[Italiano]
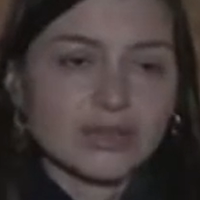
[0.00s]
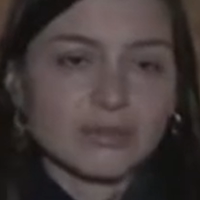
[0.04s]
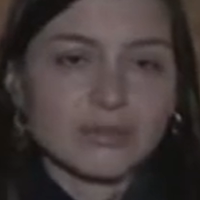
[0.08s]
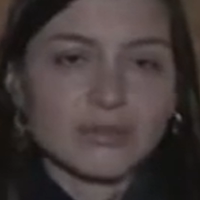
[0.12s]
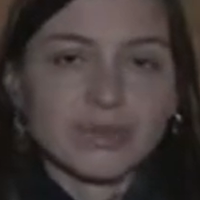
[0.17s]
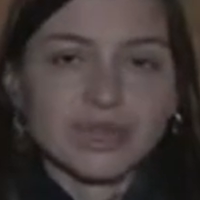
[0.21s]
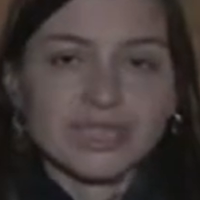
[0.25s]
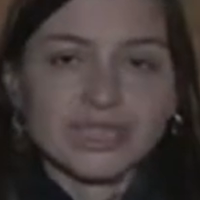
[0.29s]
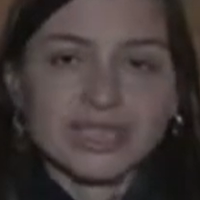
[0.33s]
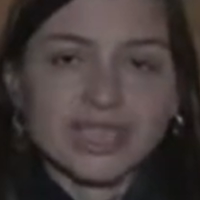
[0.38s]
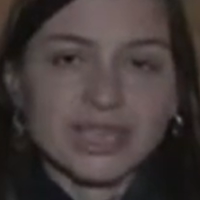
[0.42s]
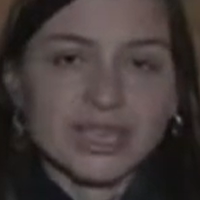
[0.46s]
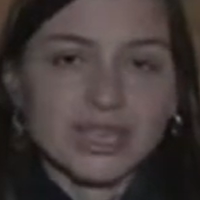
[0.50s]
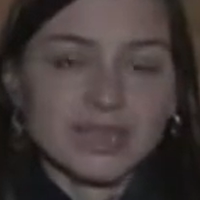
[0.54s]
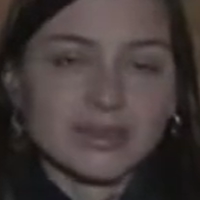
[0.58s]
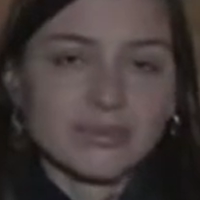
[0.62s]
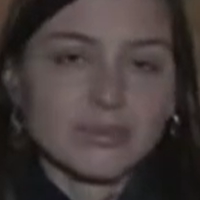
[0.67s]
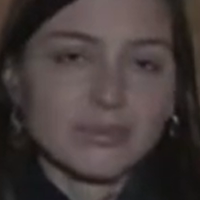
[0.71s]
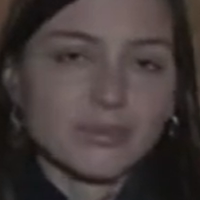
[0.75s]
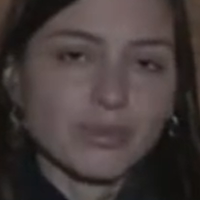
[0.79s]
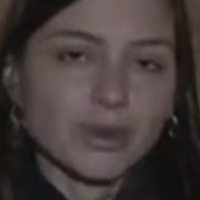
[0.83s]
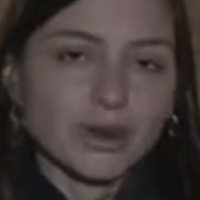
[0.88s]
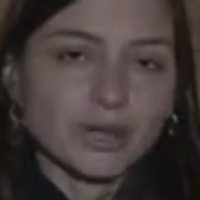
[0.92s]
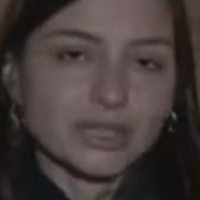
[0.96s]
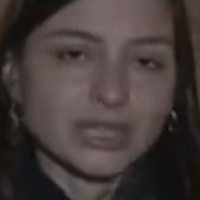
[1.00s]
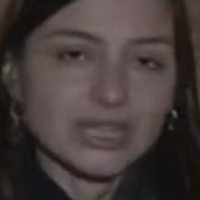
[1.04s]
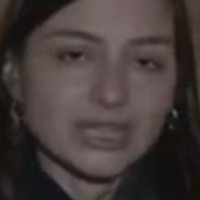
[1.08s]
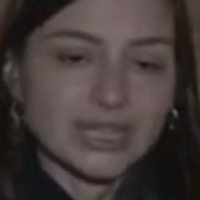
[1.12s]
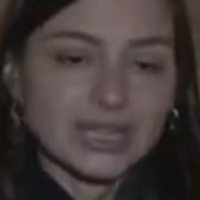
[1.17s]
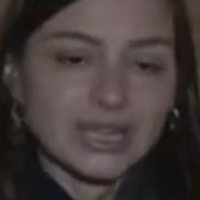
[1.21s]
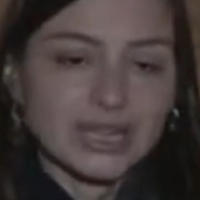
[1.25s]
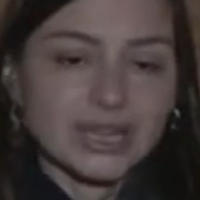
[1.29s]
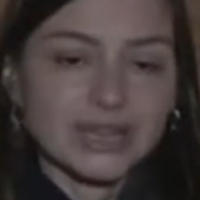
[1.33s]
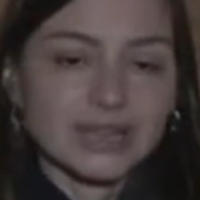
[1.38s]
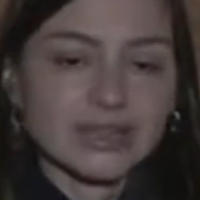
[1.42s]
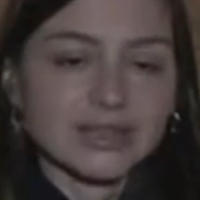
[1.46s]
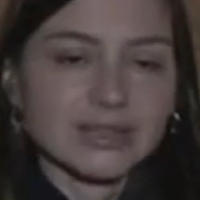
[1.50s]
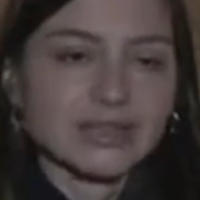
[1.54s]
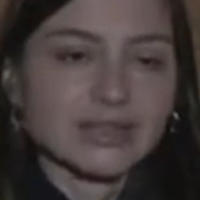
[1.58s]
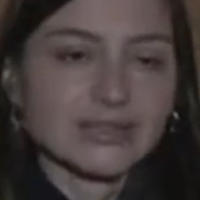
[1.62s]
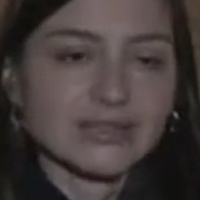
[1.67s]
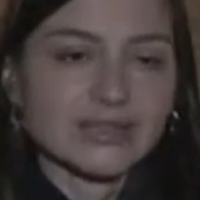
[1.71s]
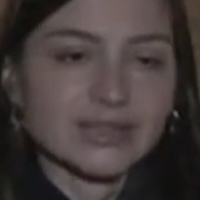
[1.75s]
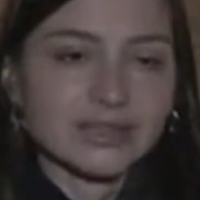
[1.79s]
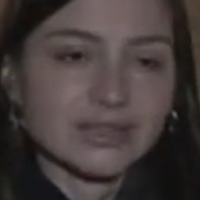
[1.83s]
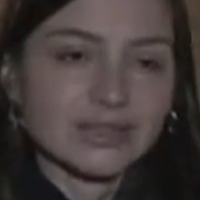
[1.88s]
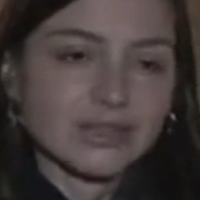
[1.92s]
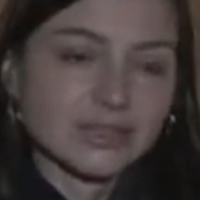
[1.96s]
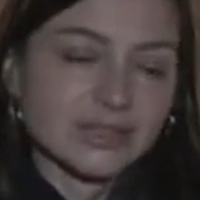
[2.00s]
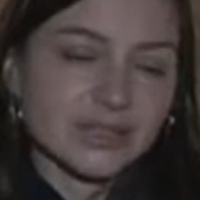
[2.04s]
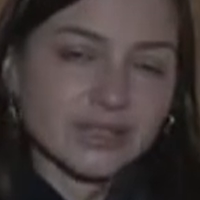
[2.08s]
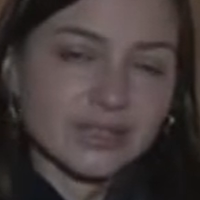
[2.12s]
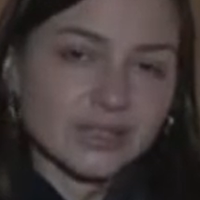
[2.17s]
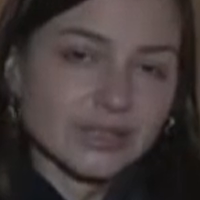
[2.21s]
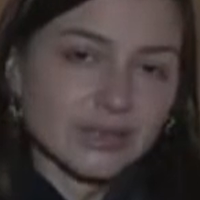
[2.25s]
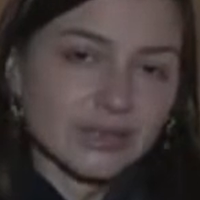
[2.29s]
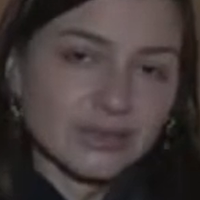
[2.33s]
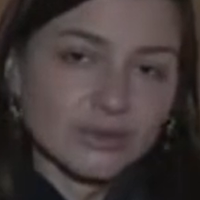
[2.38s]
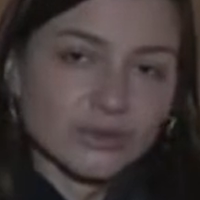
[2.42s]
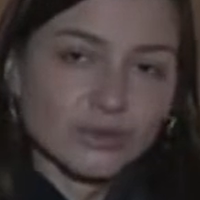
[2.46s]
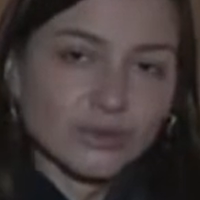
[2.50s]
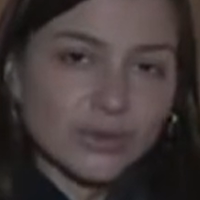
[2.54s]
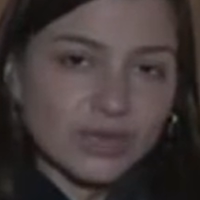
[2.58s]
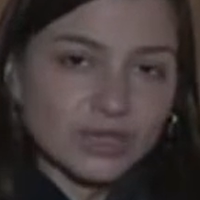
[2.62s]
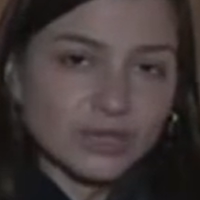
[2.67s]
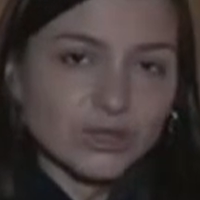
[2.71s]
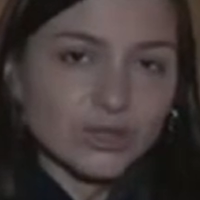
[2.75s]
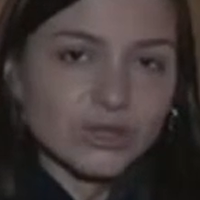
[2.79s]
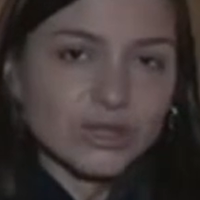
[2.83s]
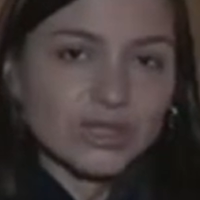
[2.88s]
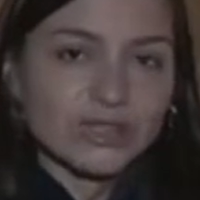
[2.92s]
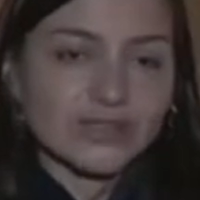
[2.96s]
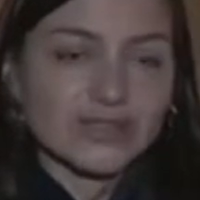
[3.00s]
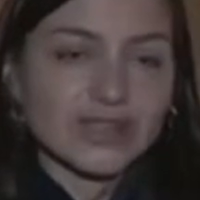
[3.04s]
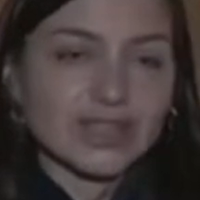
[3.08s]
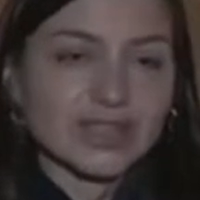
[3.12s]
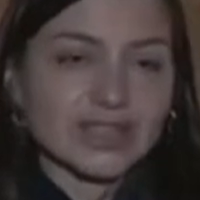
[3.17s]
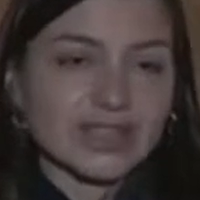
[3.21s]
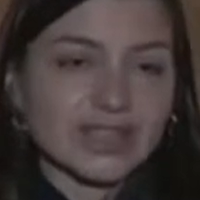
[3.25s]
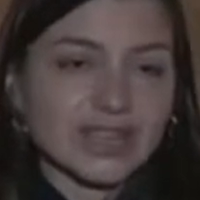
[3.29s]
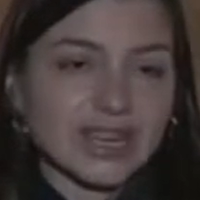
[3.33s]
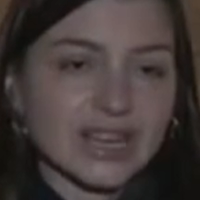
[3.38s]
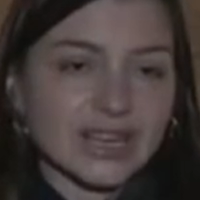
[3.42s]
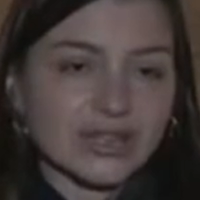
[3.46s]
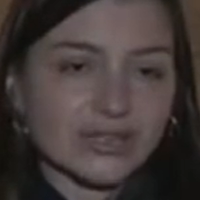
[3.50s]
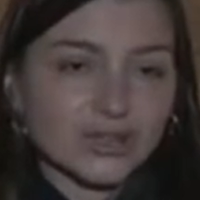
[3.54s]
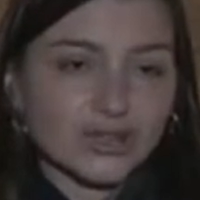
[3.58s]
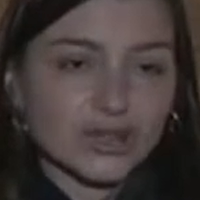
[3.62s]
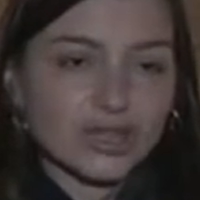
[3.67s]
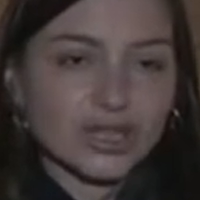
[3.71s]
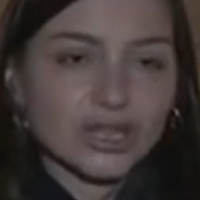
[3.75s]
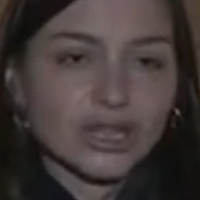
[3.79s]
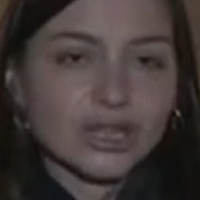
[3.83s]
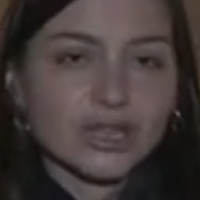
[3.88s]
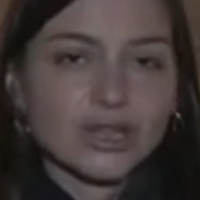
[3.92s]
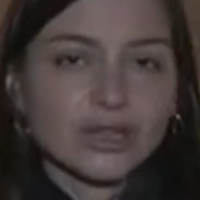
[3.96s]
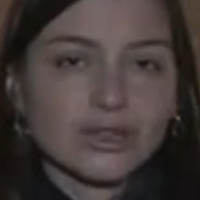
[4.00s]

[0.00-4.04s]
perché porta diversi, numerosi vantaggi,